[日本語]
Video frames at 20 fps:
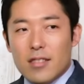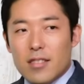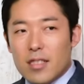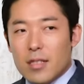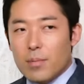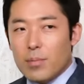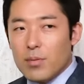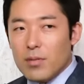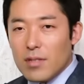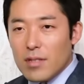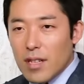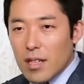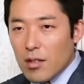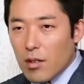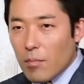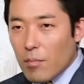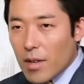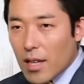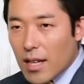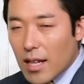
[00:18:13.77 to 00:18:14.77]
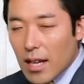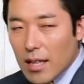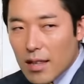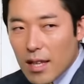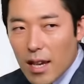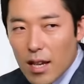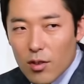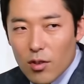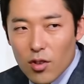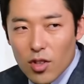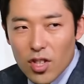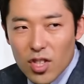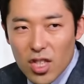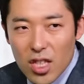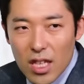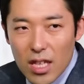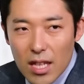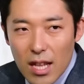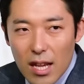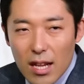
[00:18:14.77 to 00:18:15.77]
自分への味方への引
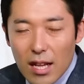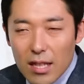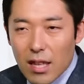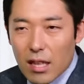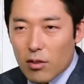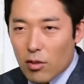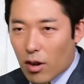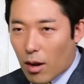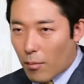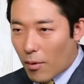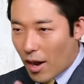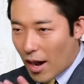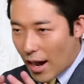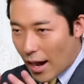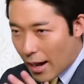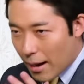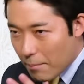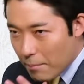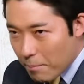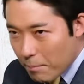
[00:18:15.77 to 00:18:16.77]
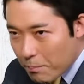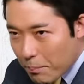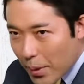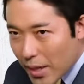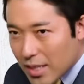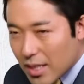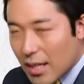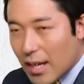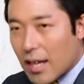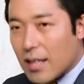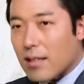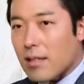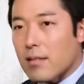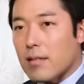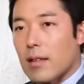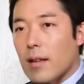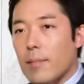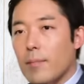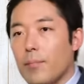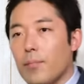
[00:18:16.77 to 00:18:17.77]
き入れ方とかも半端じゃないんで
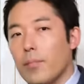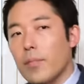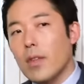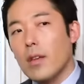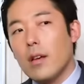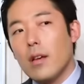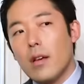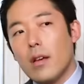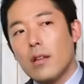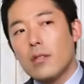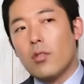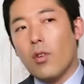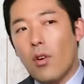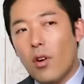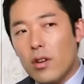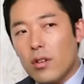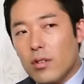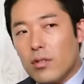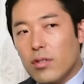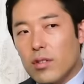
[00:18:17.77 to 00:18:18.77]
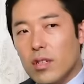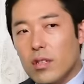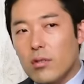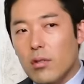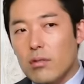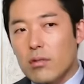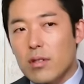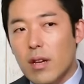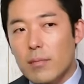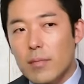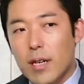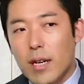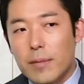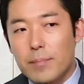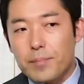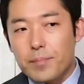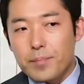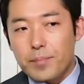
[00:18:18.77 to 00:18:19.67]
すって。どういうふうに人をつかむか